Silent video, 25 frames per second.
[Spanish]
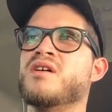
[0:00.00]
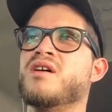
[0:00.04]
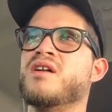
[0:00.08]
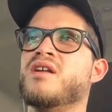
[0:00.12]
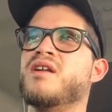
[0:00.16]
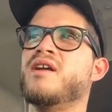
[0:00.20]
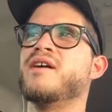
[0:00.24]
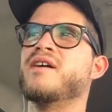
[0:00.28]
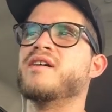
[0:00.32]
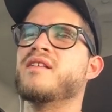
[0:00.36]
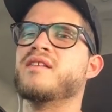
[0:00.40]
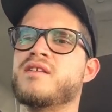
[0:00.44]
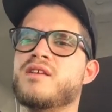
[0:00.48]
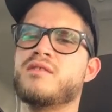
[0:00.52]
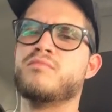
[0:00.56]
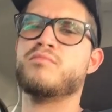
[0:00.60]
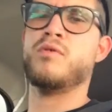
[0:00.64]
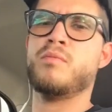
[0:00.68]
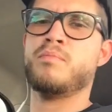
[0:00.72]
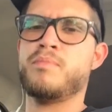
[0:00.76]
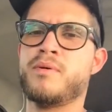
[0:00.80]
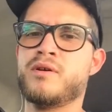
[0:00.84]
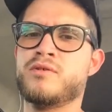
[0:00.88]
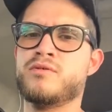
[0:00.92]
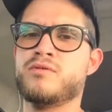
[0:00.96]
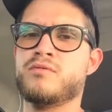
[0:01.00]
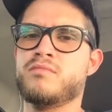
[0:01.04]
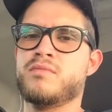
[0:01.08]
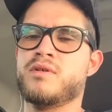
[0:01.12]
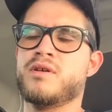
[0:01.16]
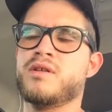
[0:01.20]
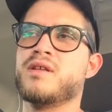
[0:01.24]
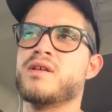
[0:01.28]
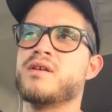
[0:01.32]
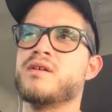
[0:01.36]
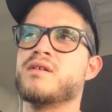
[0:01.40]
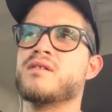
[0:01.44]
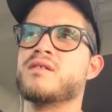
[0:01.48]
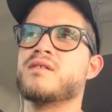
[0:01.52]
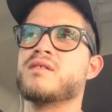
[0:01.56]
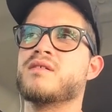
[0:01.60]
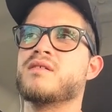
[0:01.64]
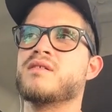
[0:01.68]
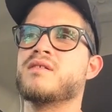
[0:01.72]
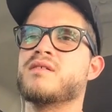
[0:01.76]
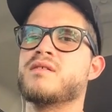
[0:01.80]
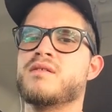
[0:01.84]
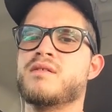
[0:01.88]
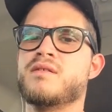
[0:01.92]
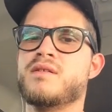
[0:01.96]
la gente es muy presumida,
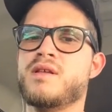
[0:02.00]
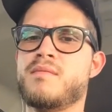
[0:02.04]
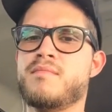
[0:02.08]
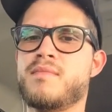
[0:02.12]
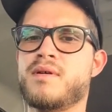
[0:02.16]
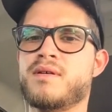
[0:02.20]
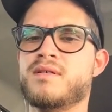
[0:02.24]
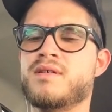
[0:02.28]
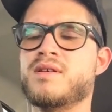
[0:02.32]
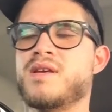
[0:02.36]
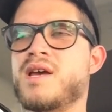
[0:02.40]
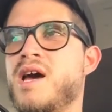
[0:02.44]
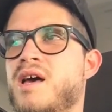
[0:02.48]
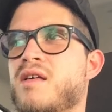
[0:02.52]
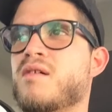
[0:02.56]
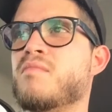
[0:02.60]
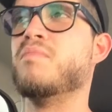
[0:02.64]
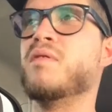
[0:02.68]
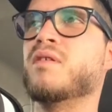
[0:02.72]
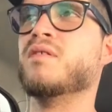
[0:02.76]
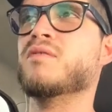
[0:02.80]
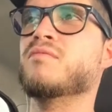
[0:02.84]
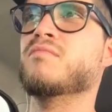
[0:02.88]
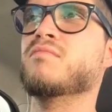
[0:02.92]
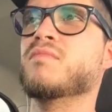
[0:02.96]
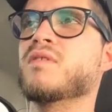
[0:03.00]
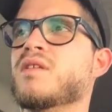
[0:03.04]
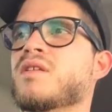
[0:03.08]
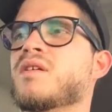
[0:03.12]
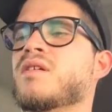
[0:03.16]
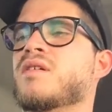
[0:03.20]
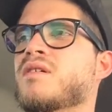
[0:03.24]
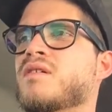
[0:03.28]
demasiado presumida.